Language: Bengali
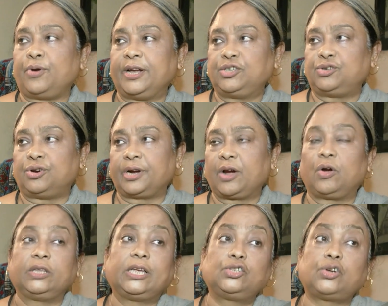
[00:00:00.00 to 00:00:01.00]
বোনের সঙ্গে
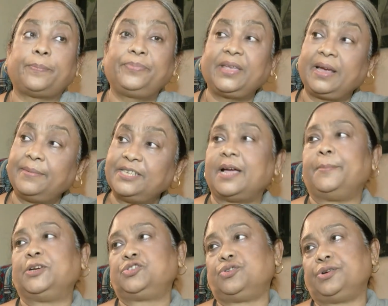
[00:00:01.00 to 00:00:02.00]
কথা সব থেকে বেশি
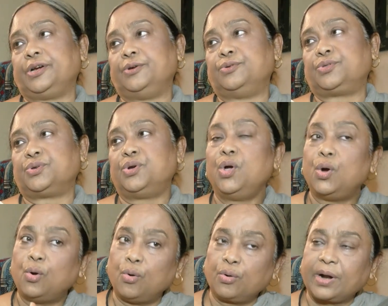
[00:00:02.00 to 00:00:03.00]
আমার সঙ্গে হতো
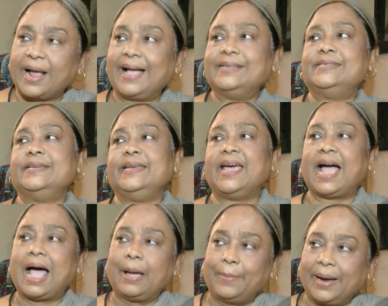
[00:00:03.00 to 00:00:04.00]
ওর কাজ নিয়ে
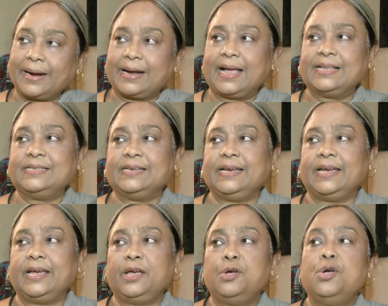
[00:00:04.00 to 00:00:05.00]
আমার কাজ
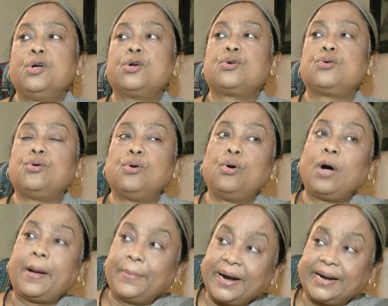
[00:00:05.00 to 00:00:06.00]
নিয়ে ও
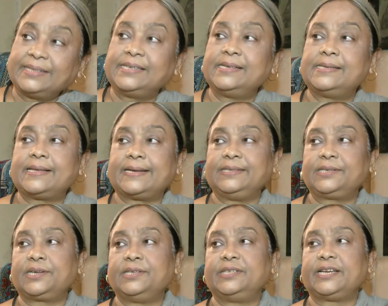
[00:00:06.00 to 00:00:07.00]
আমার কাছে
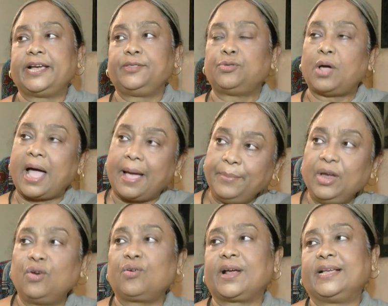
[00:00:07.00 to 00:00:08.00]
সাজেশন চাইতো আমি
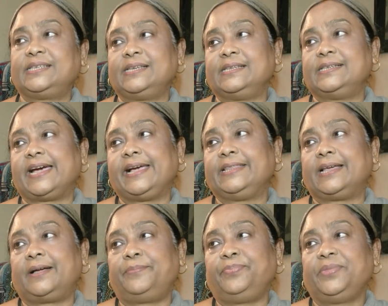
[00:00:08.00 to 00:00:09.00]
ওর কাছে
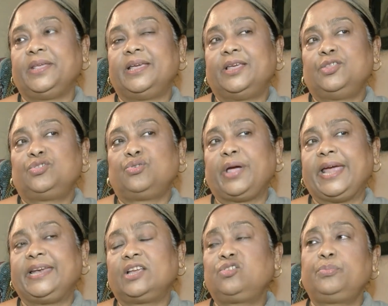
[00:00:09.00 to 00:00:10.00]
চাইতাম তো
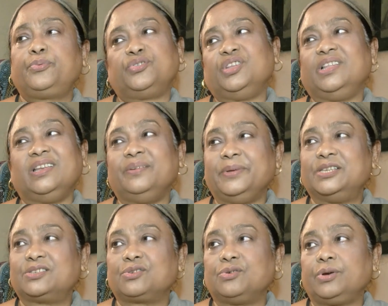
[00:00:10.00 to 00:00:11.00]
এটা তো প্রতিদিন
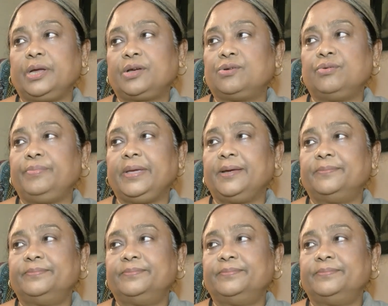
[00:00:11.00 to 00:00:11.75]
মিস করি খুবই